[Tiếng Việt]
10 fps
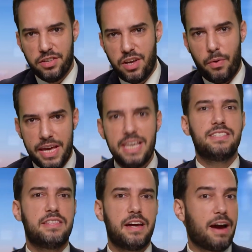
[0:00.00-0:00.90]
Vậy có
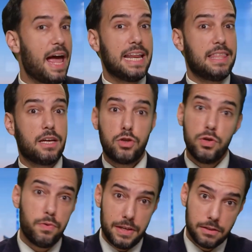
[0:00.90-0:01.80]
gì trong bản báo cáo
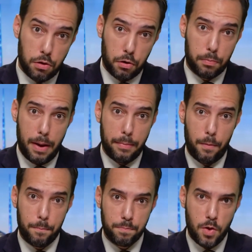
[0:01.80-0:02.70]
thứ ba này đây?
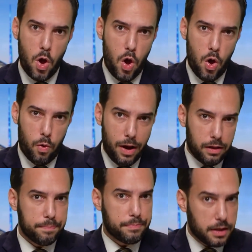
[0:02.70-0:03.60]

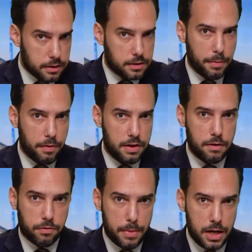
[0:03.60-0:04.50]
Vâng, có một số
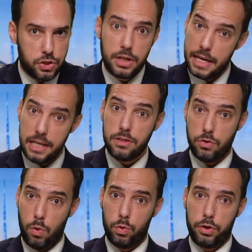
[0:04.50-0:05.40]
thông tin là thông
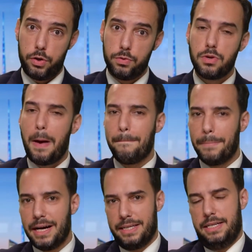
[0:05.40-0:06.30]
tin cũ, nhưng
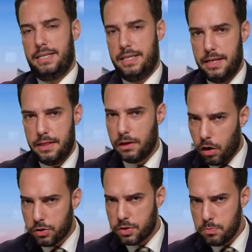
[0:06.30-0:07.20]
có một vài chi tiết
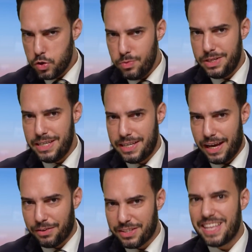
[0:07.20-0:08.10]
mới kết
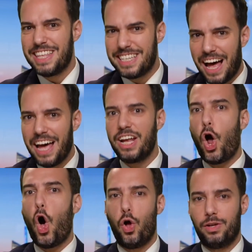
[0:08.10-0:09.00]
nối các sự việc
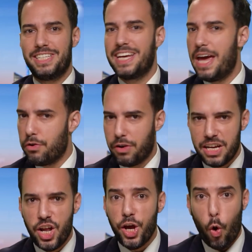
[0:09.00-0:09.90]
lại với nhau theo
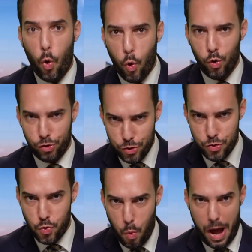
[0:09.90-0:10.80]
một cách hoàn toàn
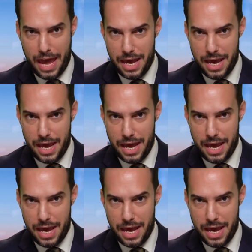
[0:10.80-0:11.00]
mới.